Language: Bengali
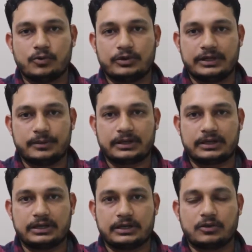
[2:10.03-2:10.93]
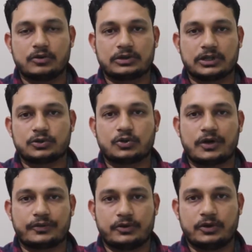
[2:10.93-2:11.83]
উনি আমাকে অত্যন্ত
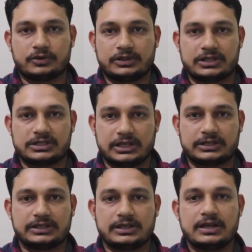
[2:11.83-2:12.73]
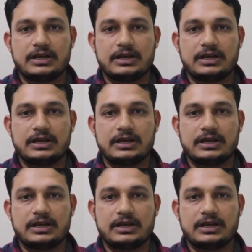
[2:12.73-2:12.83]
আন্তরিকতার সাথে